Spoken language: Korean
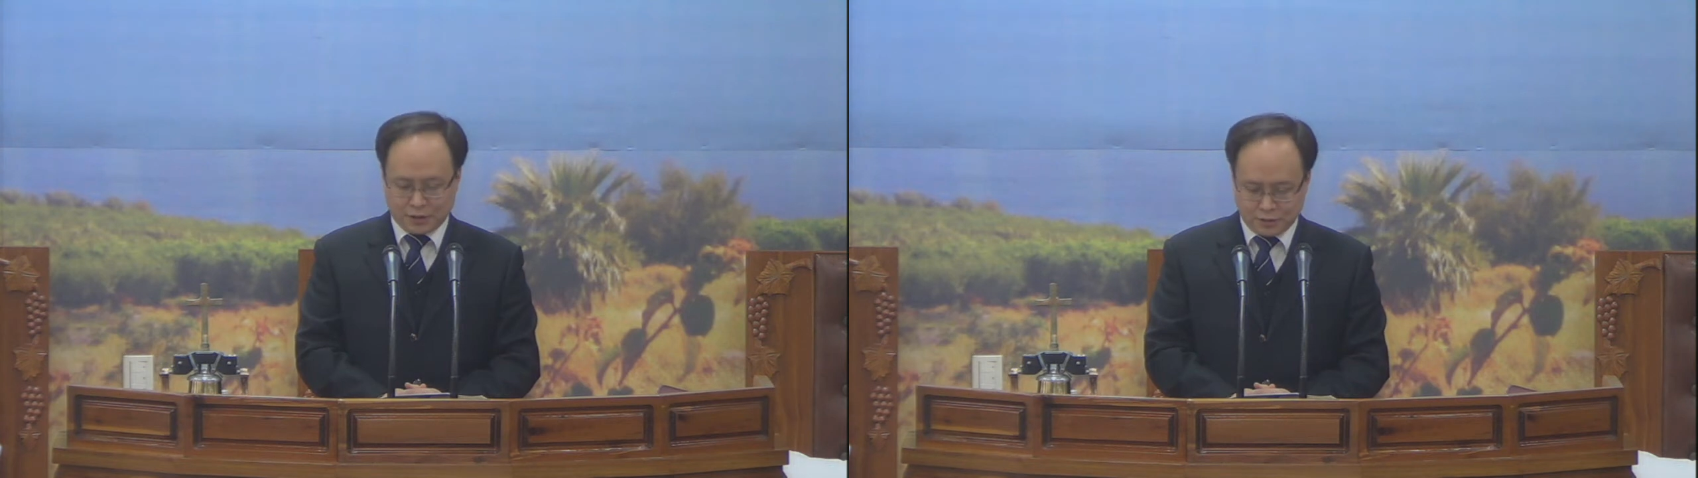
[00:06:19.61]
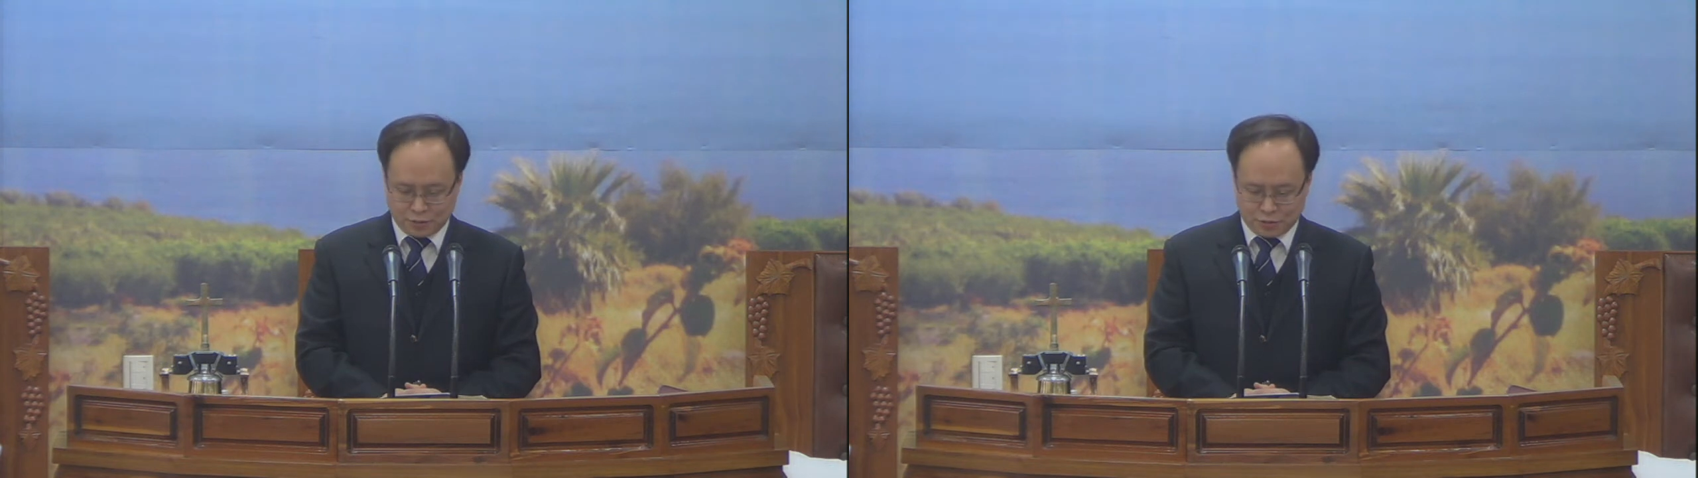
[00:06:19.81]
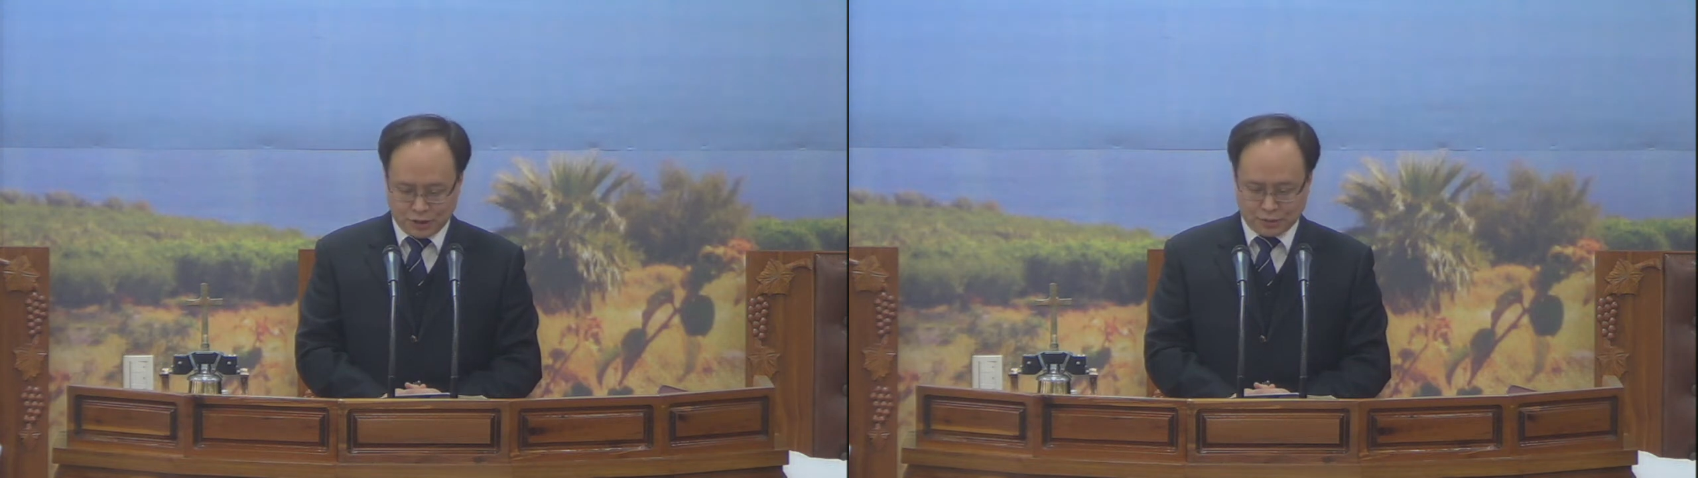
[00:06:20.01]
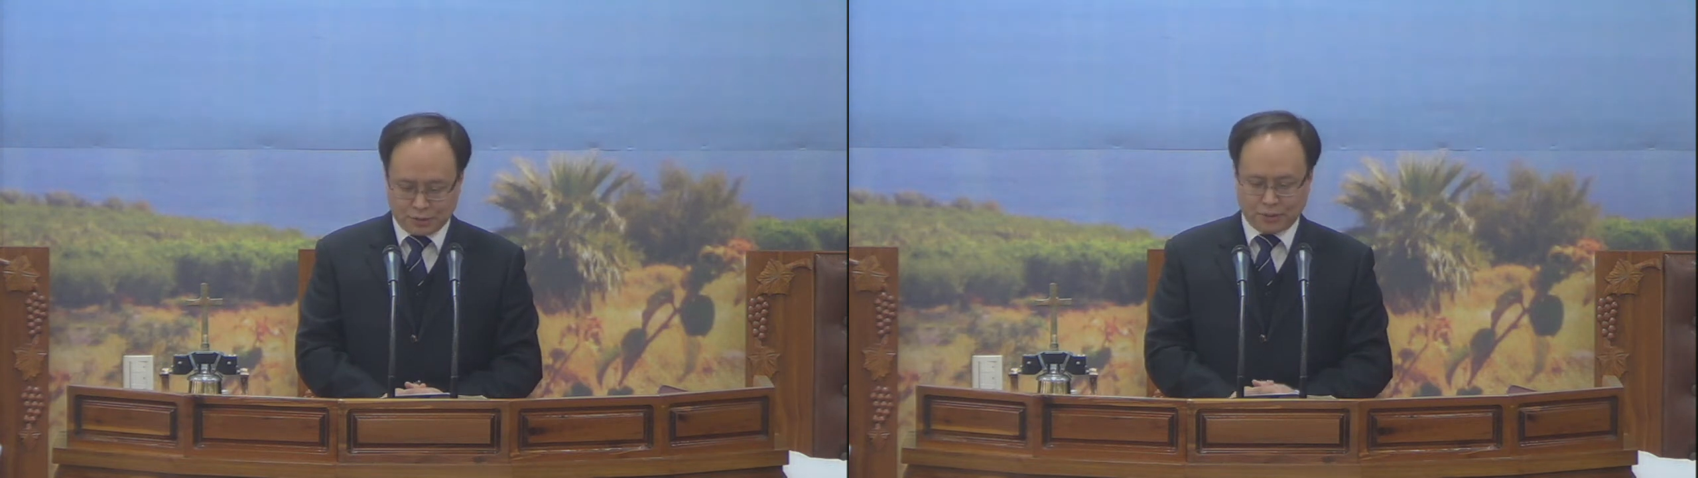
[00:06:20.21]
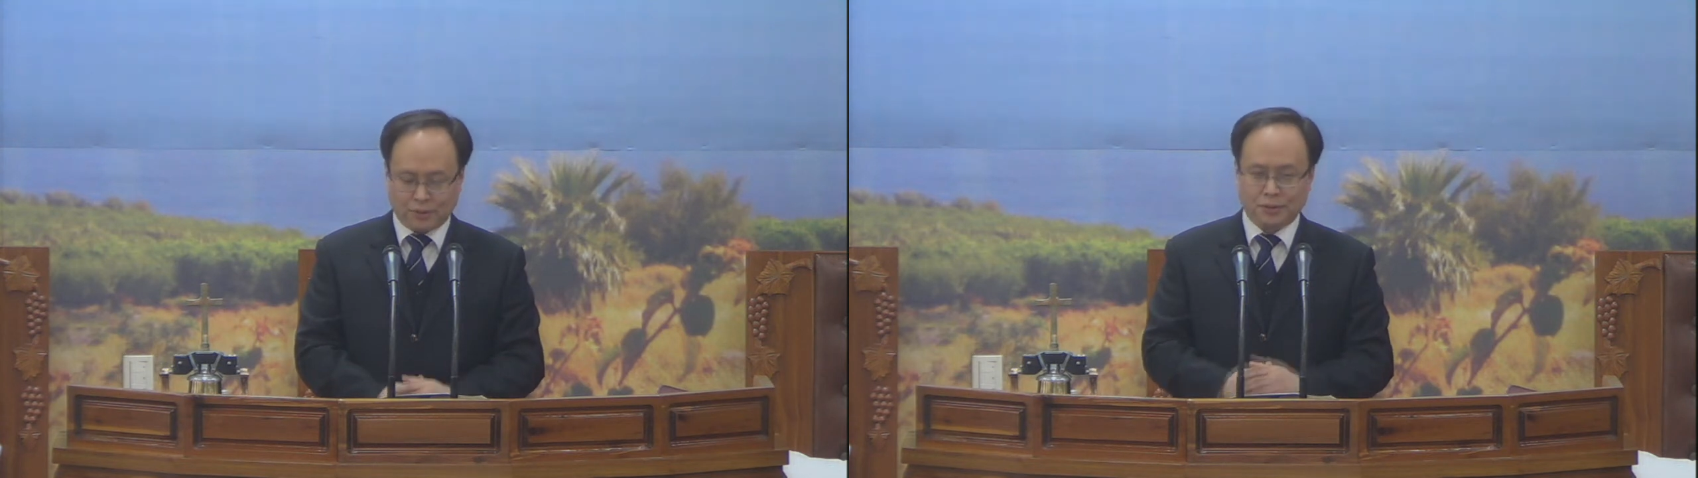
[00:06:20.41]

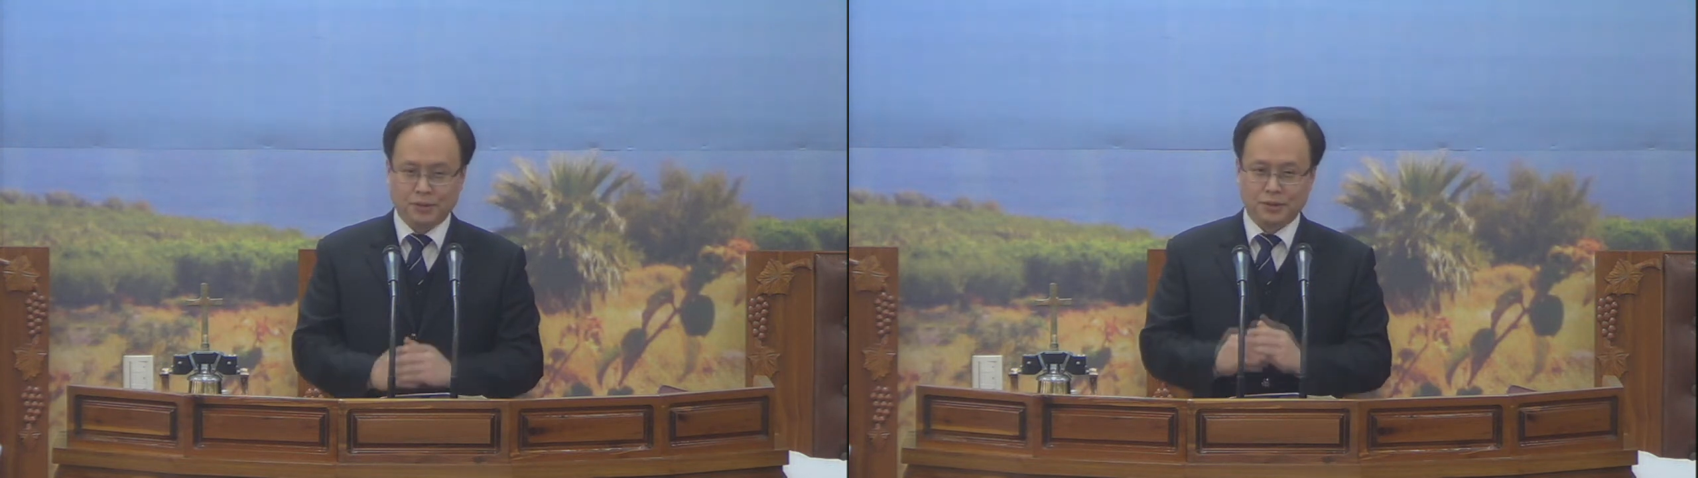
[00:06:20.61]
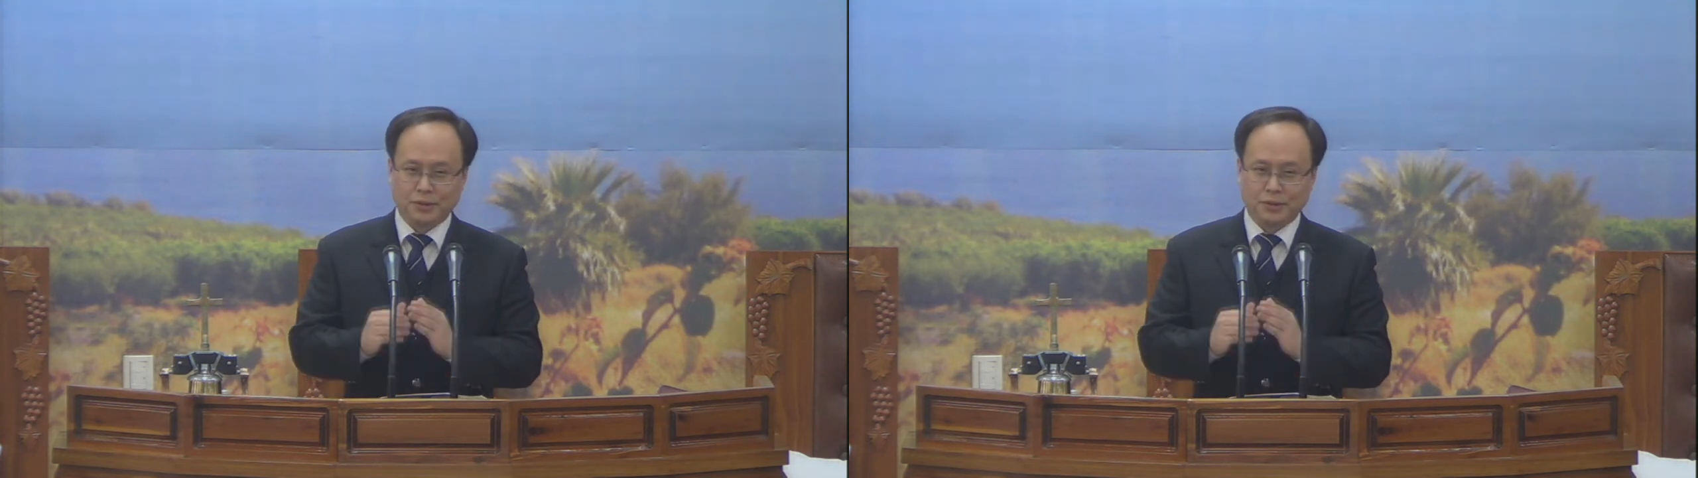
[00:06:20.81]
경주이고,